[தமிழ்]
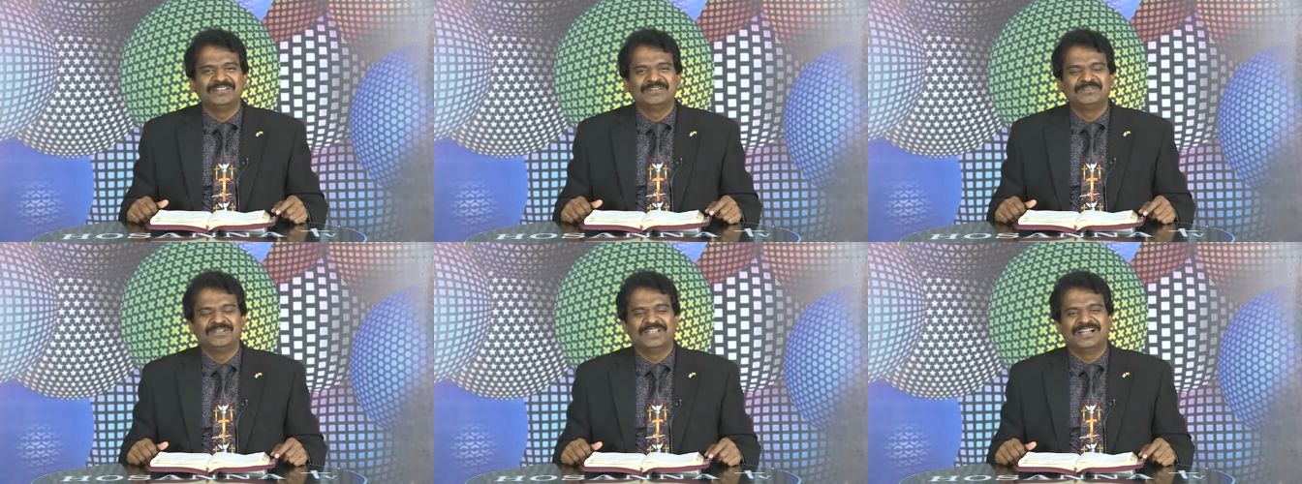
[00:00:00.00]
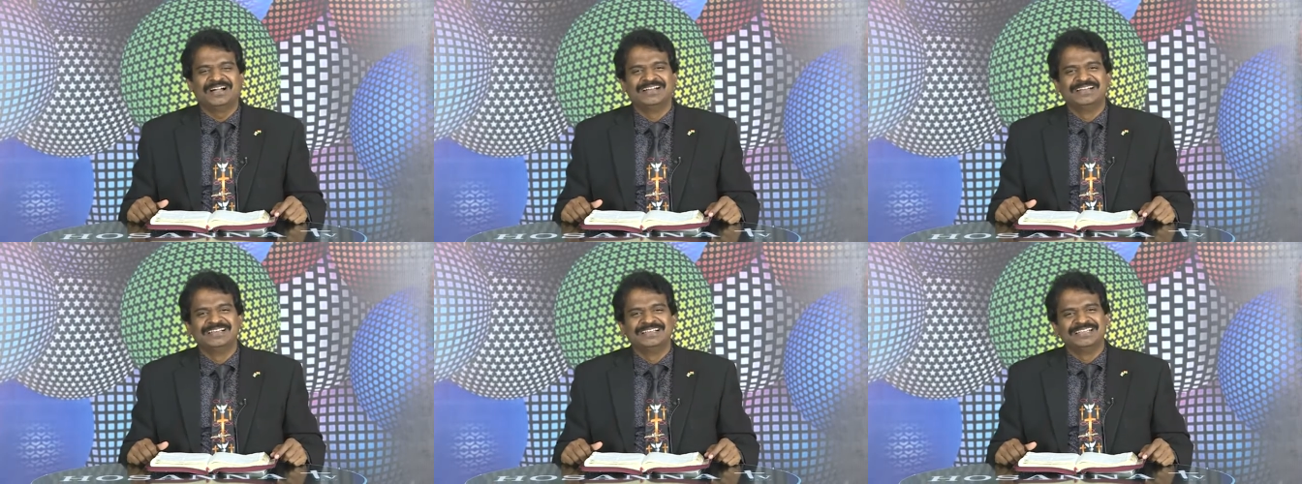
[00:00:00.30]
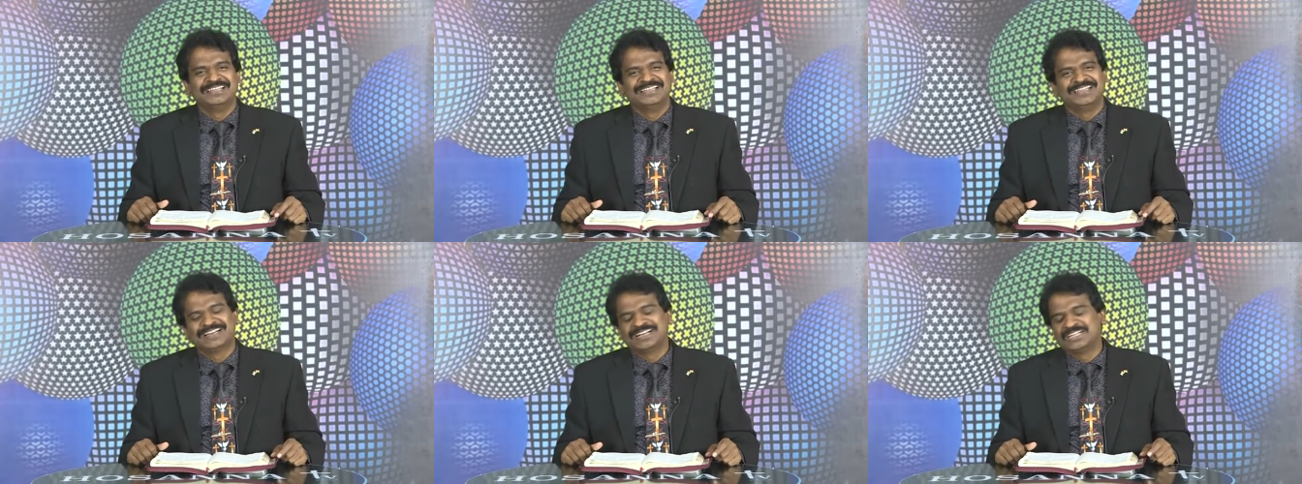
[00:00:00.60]
லூயா
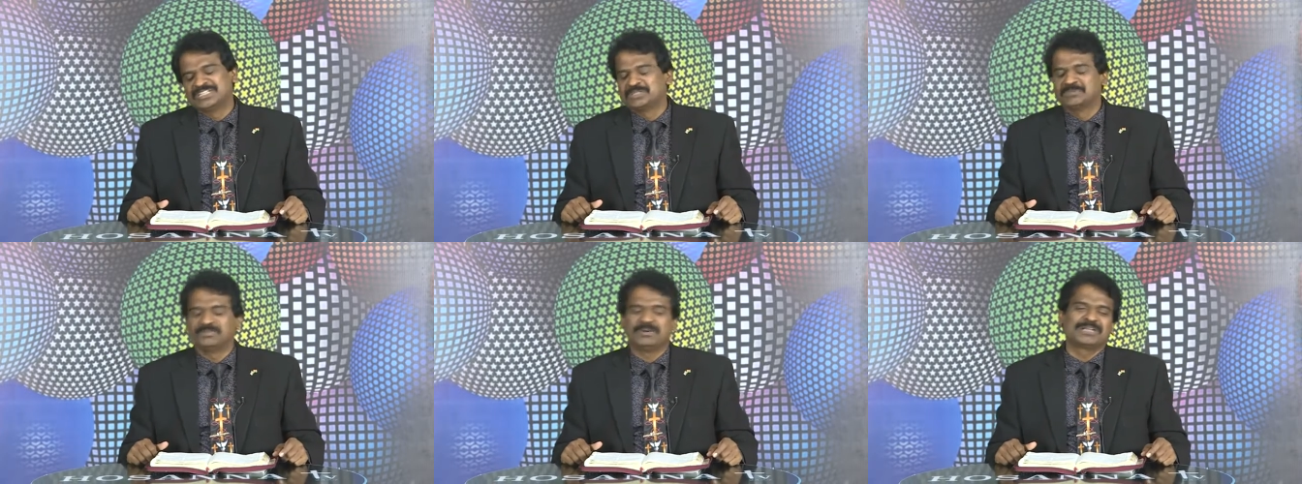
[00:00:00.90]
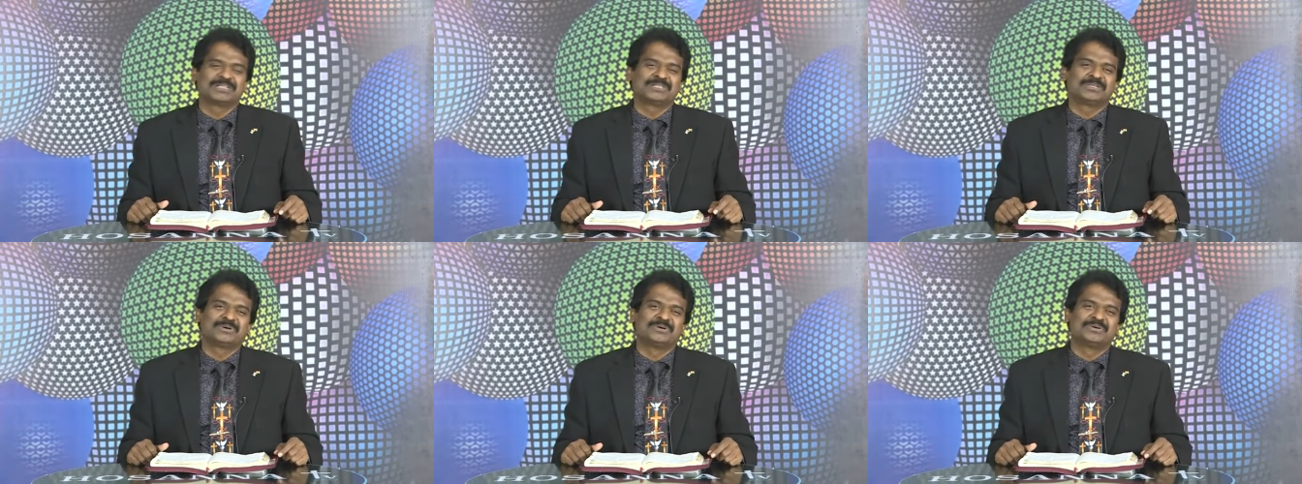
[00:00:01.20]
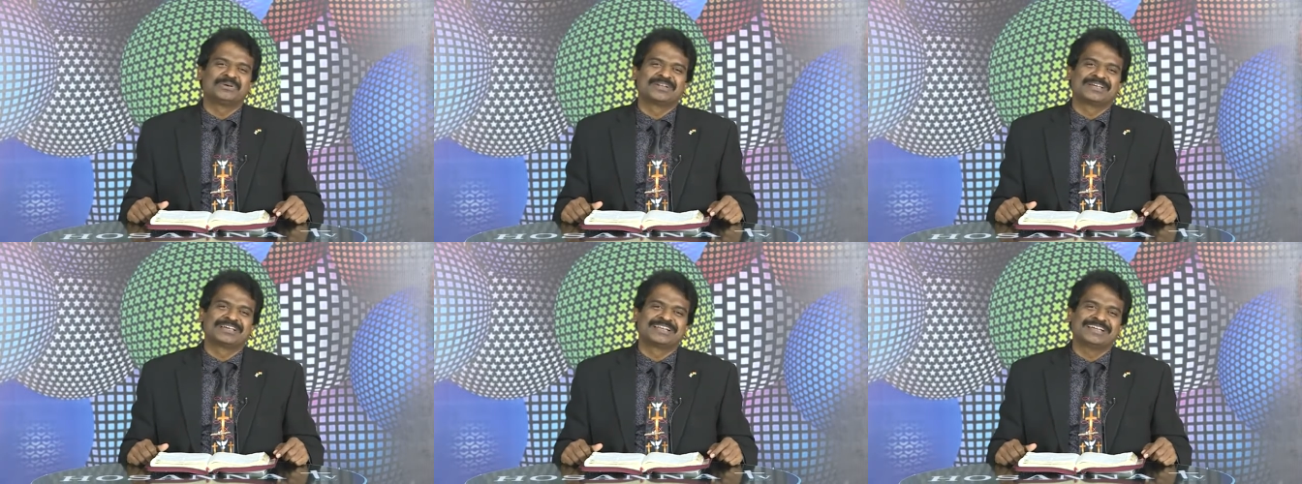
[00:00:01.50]
நிகழ்ச்சி பார்த்து
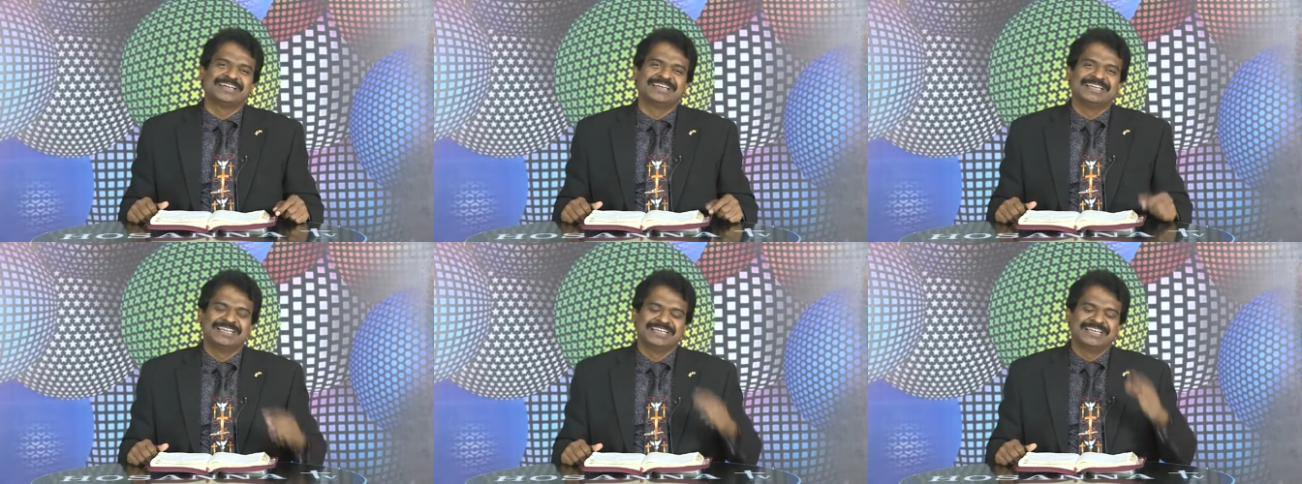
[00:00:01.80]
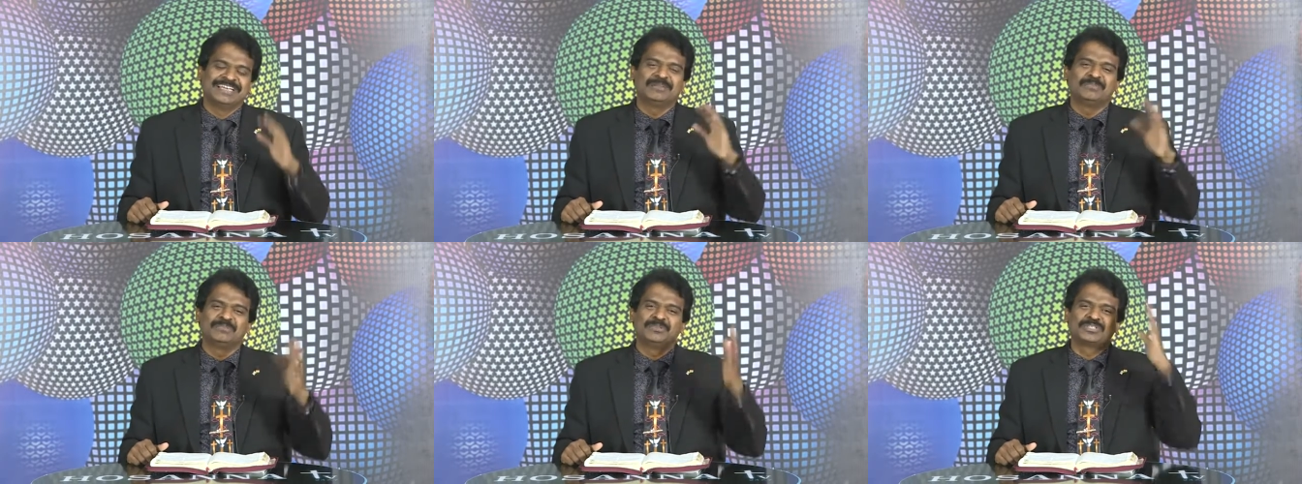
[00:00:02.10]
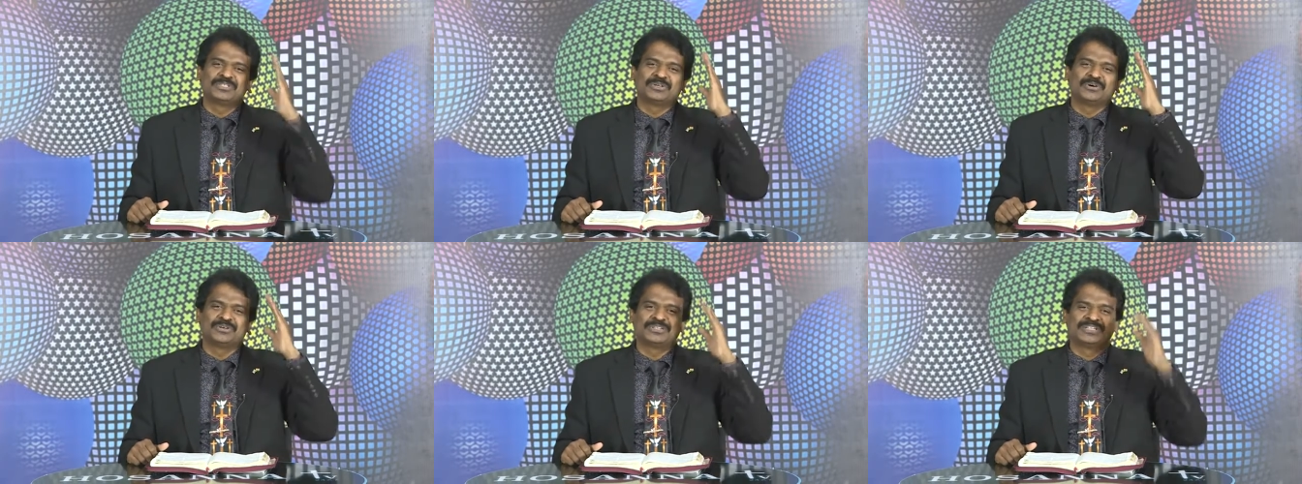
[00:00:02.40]
கொண்டிருக்கிற
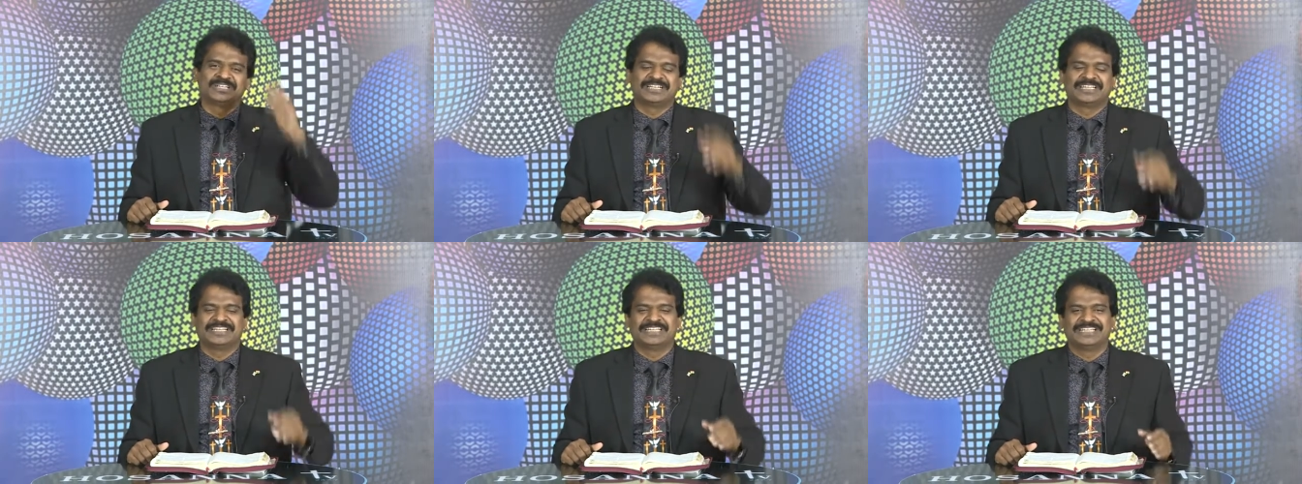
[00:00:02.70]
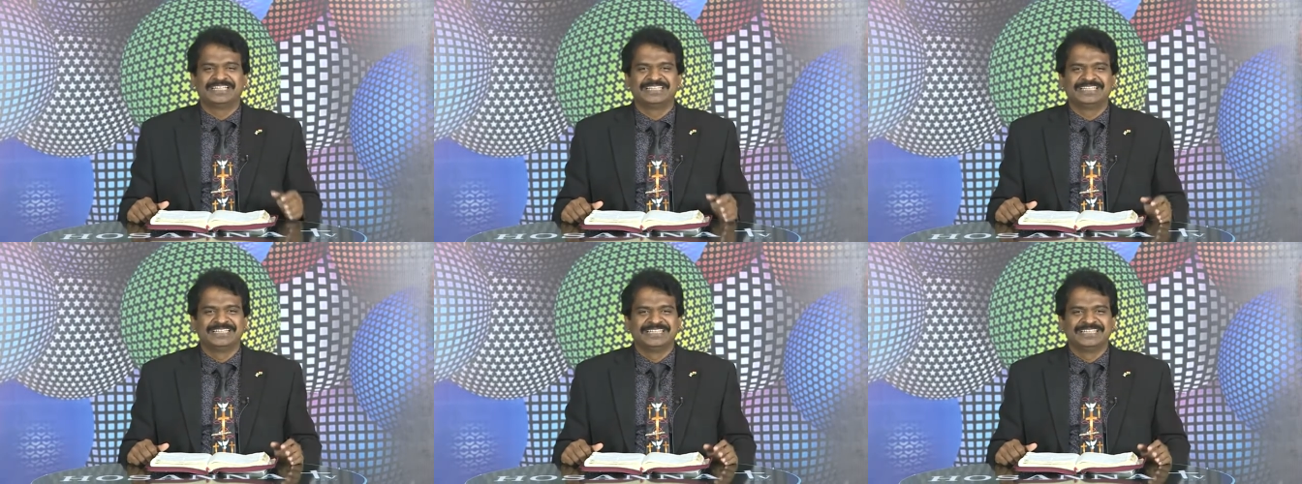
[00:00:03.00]
என்னென்று சகோதரனே